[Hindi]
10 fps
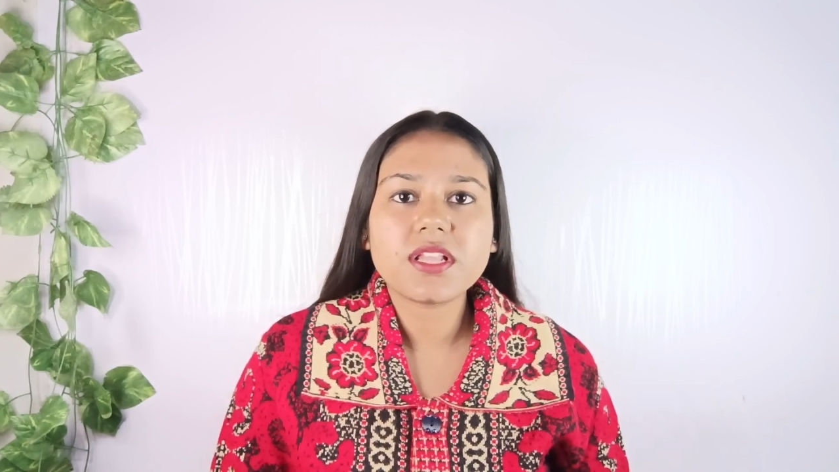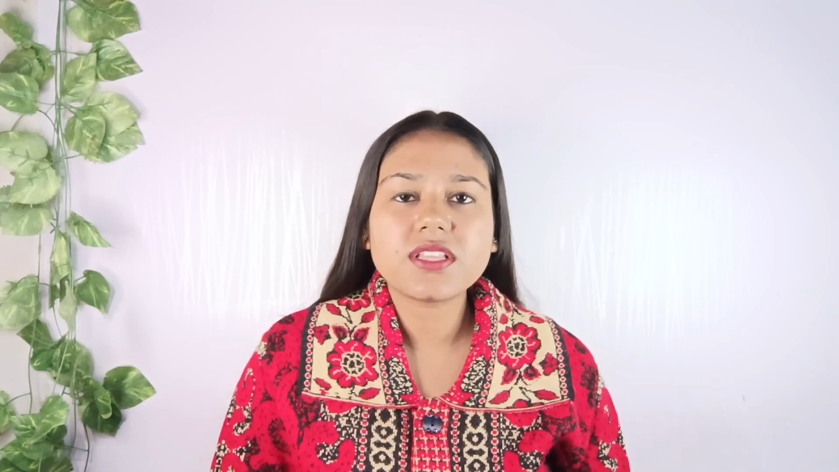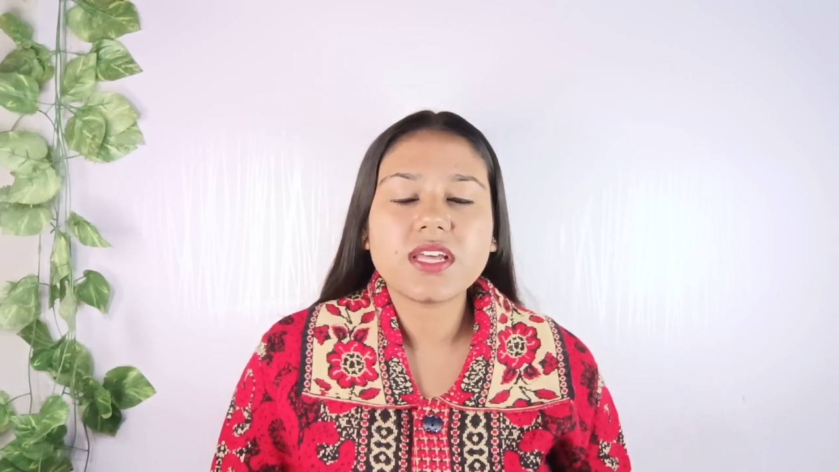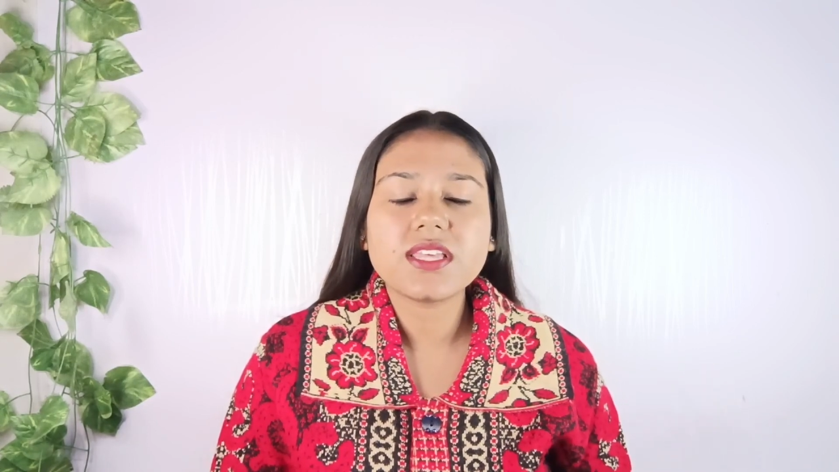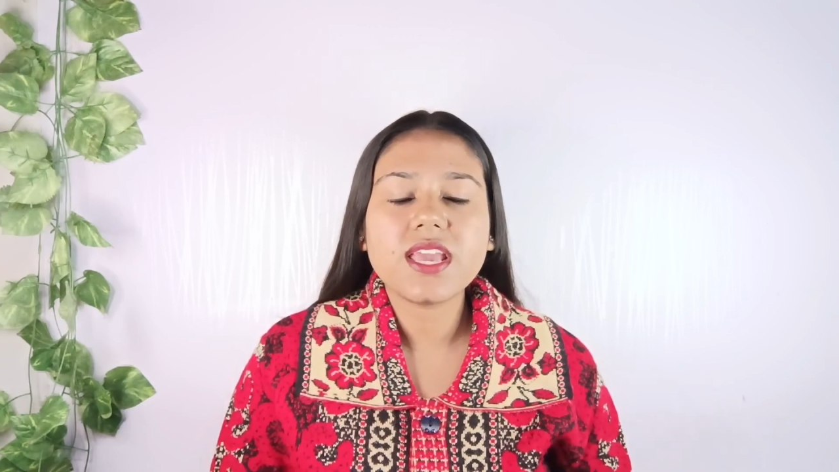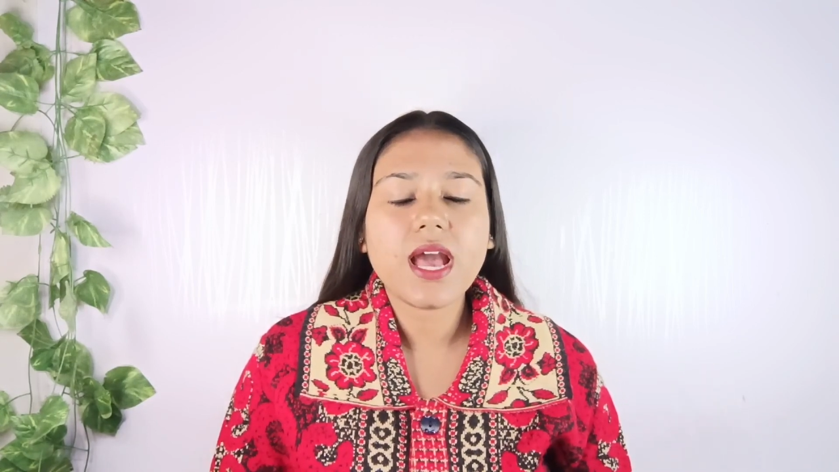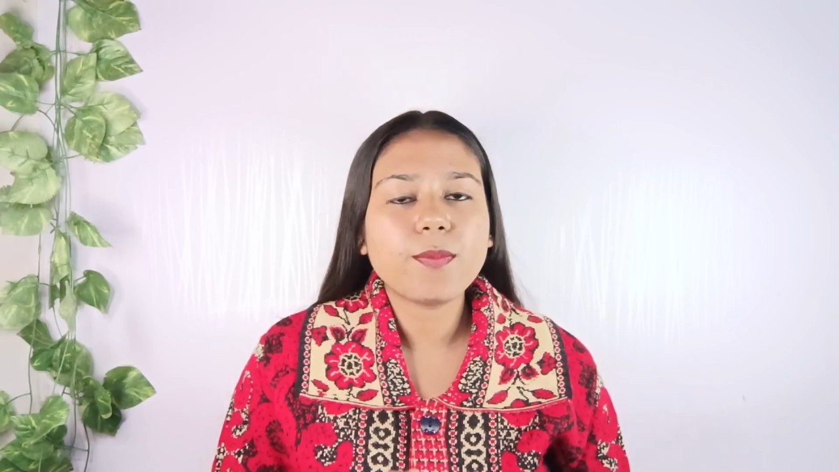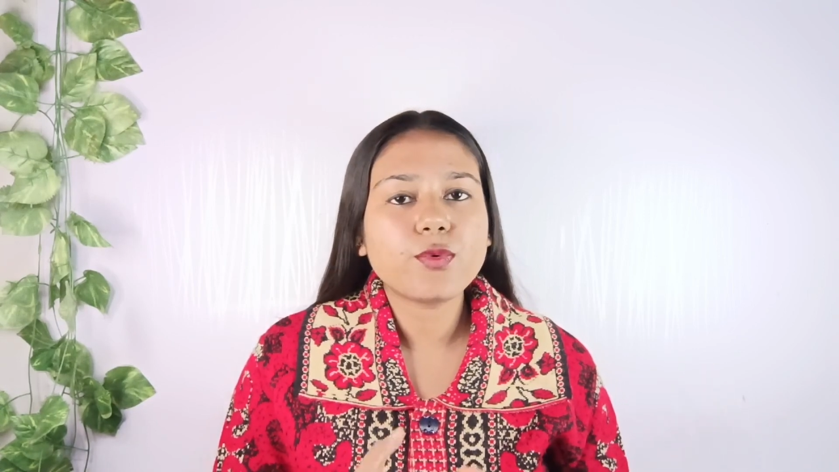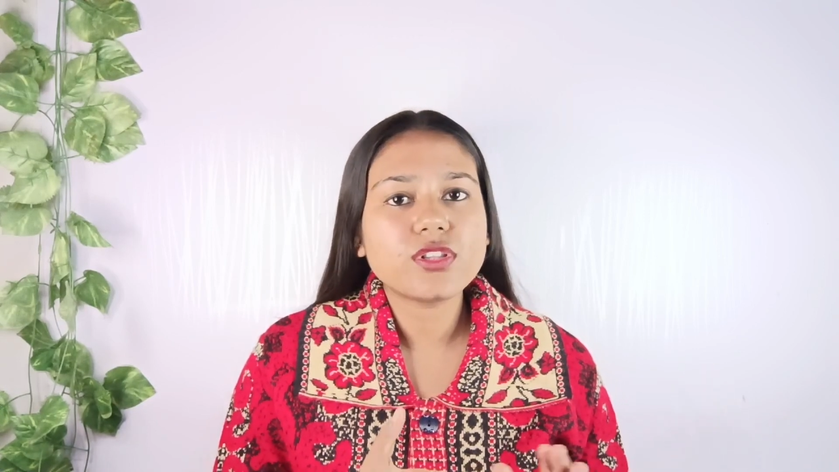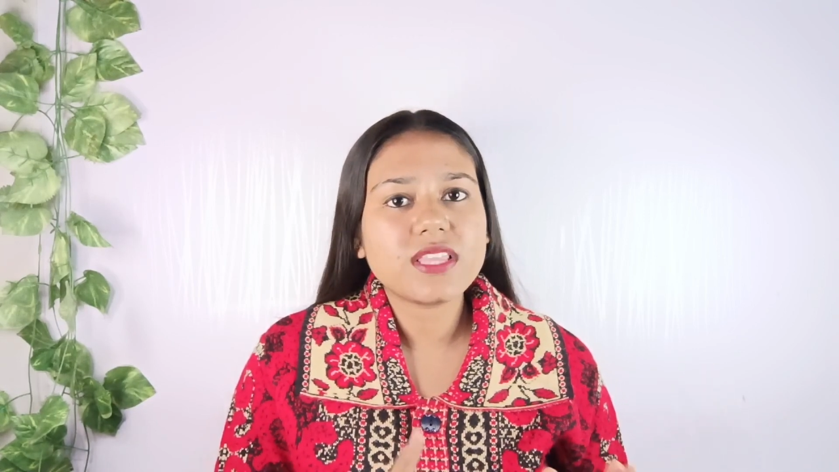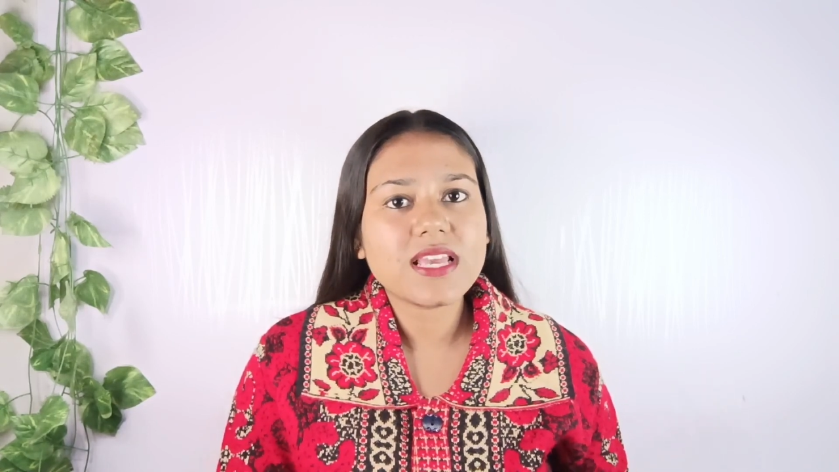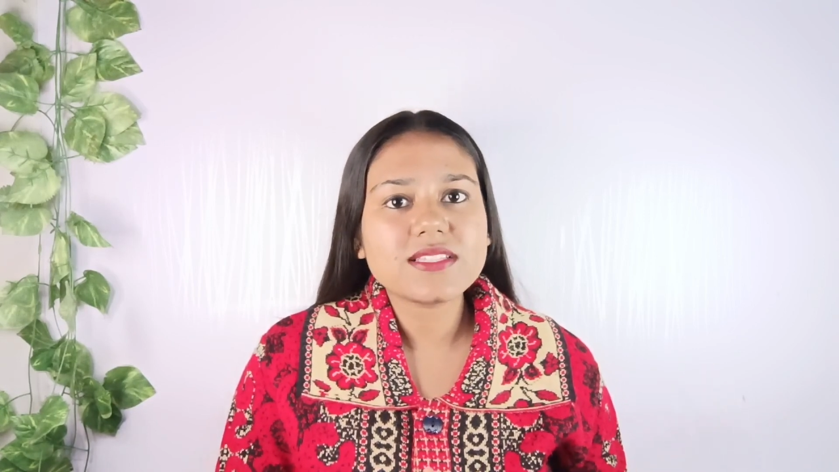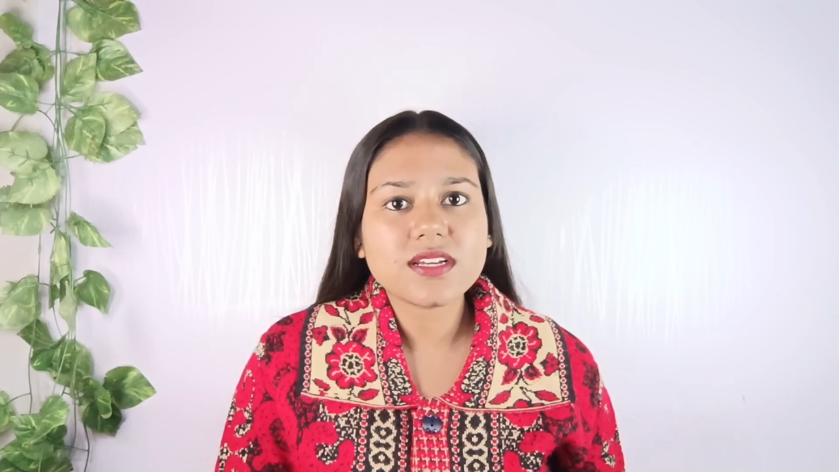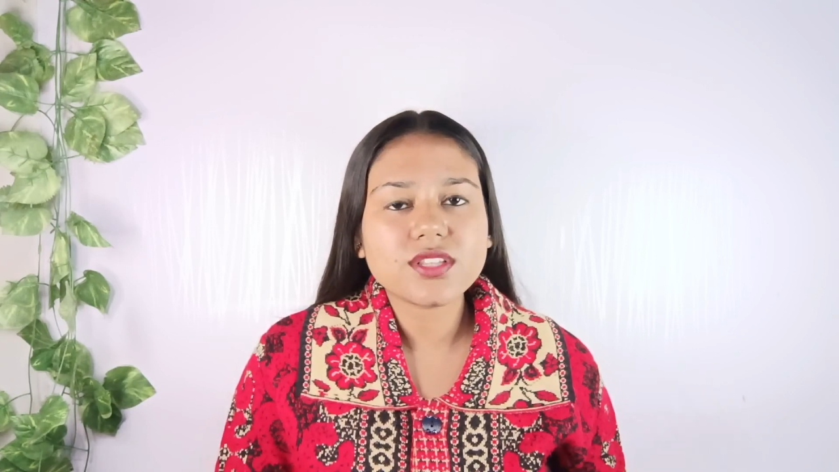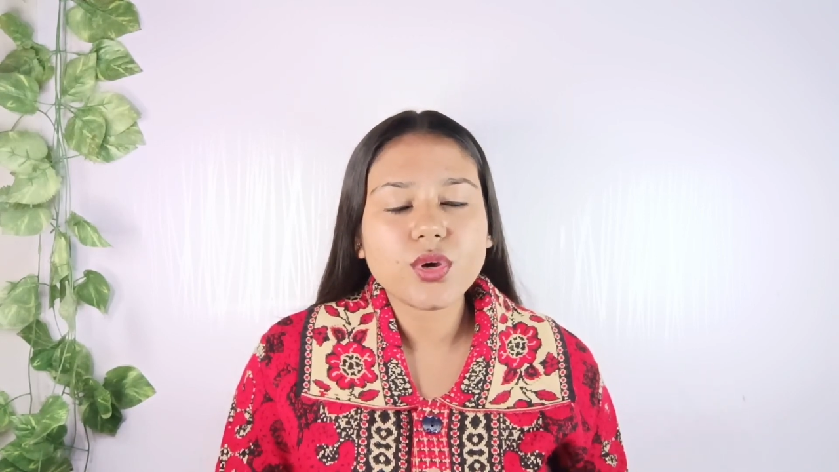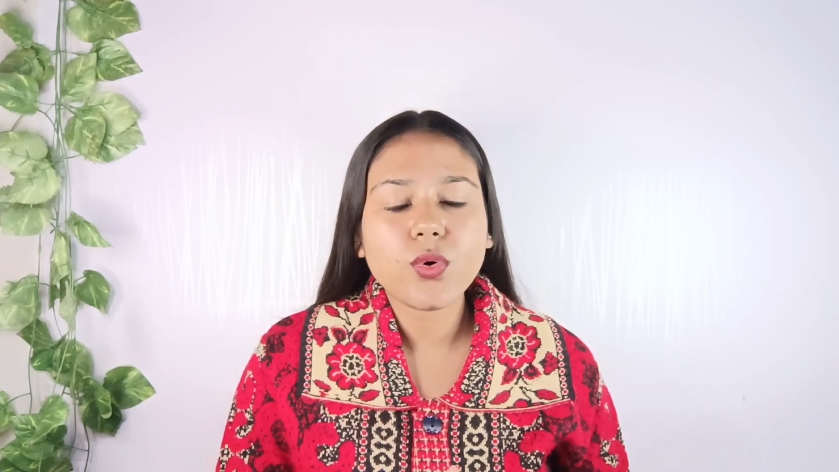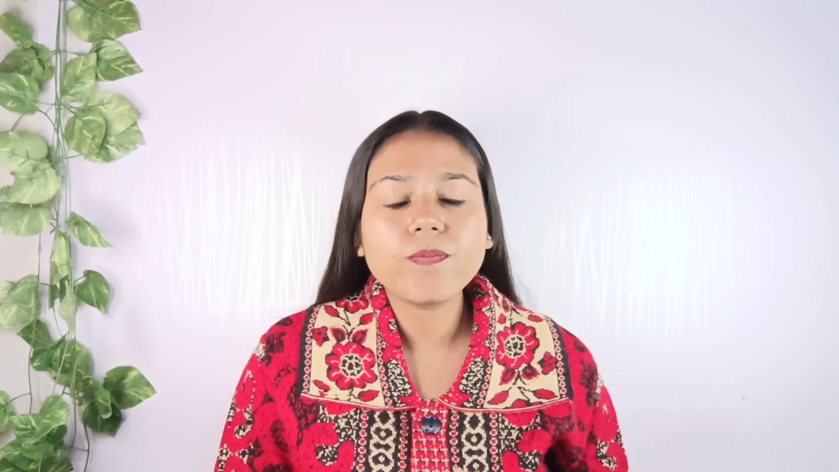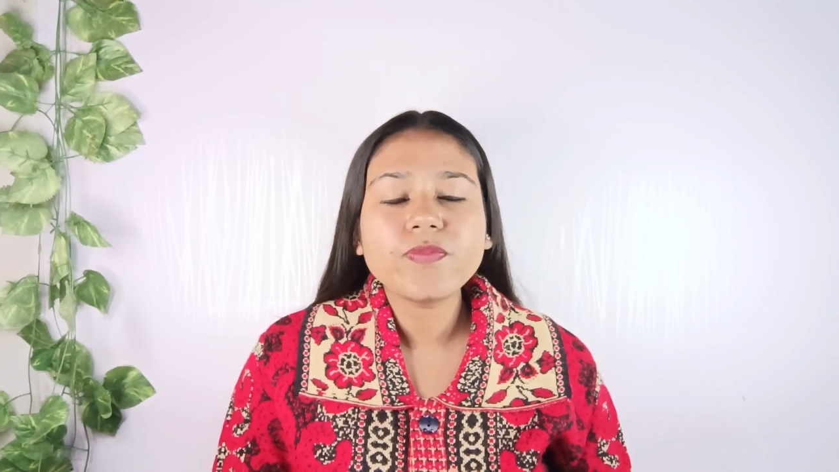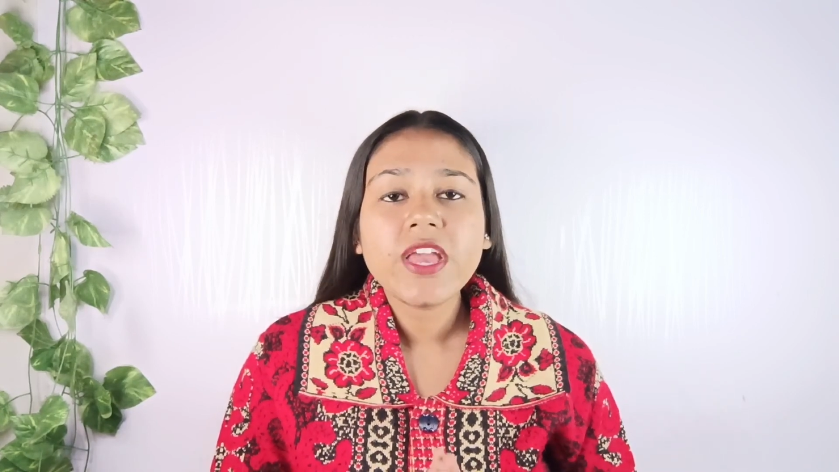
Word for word: मदद करेगी आप देख सकते हो